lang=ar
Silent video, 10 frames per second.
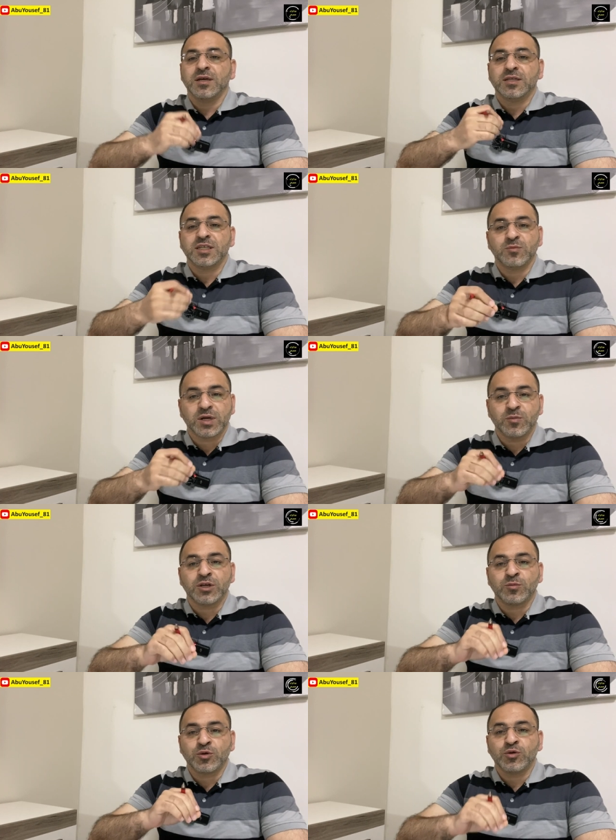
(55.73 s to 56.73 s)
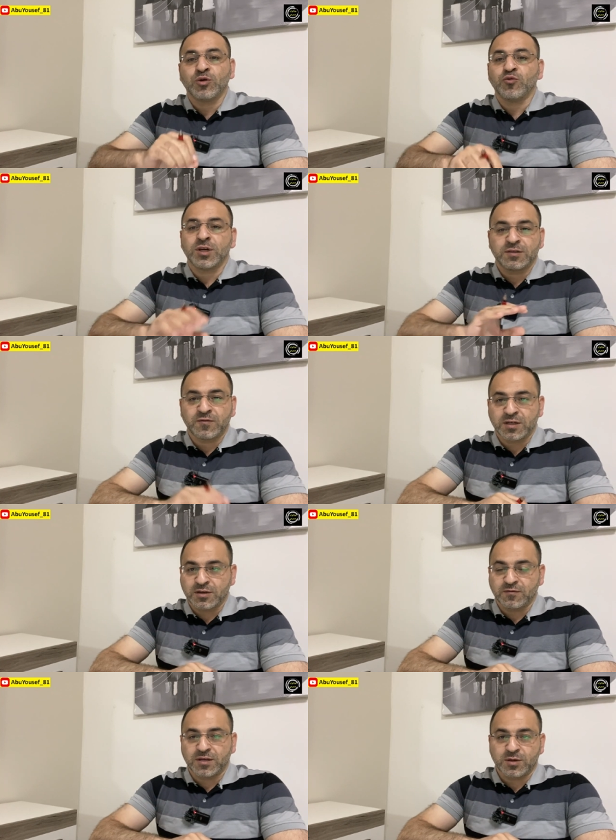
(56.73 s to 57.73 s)
سيبك من الموضوع ولا
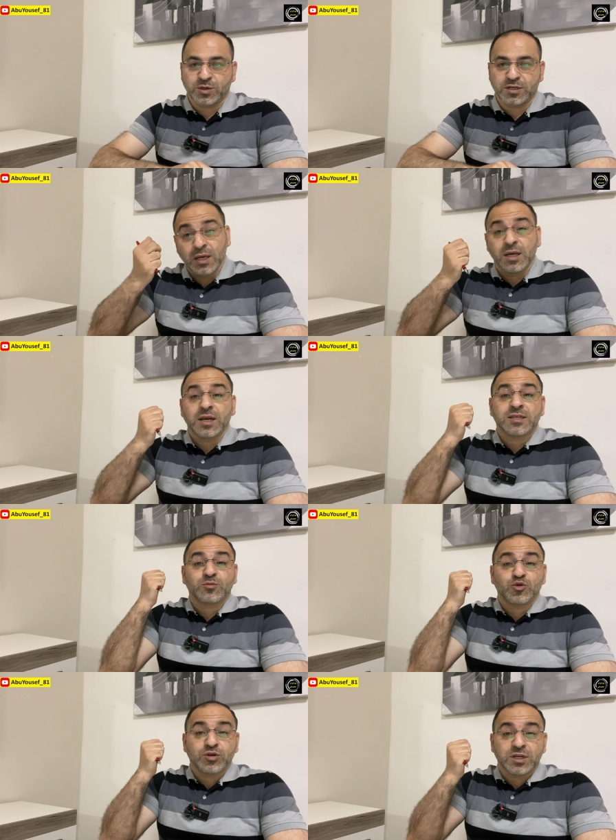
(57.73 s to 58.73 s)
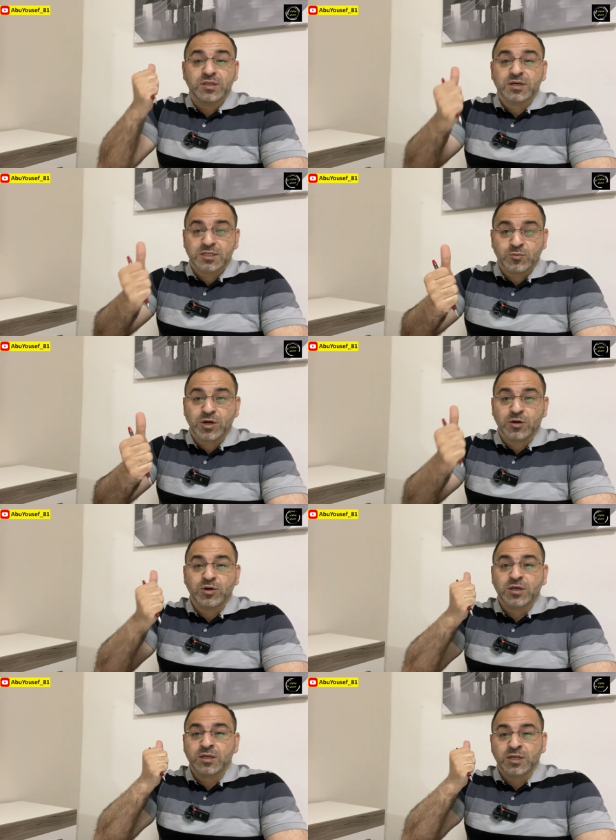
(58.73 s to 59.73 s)
تفكر فيه أبدا لازم يكون عندك صبر لو
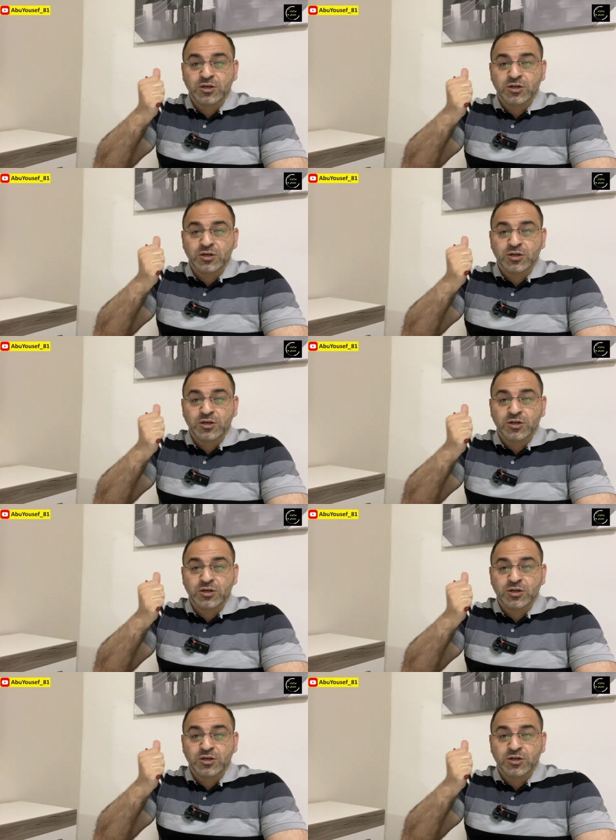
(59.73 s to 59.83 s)
أخذت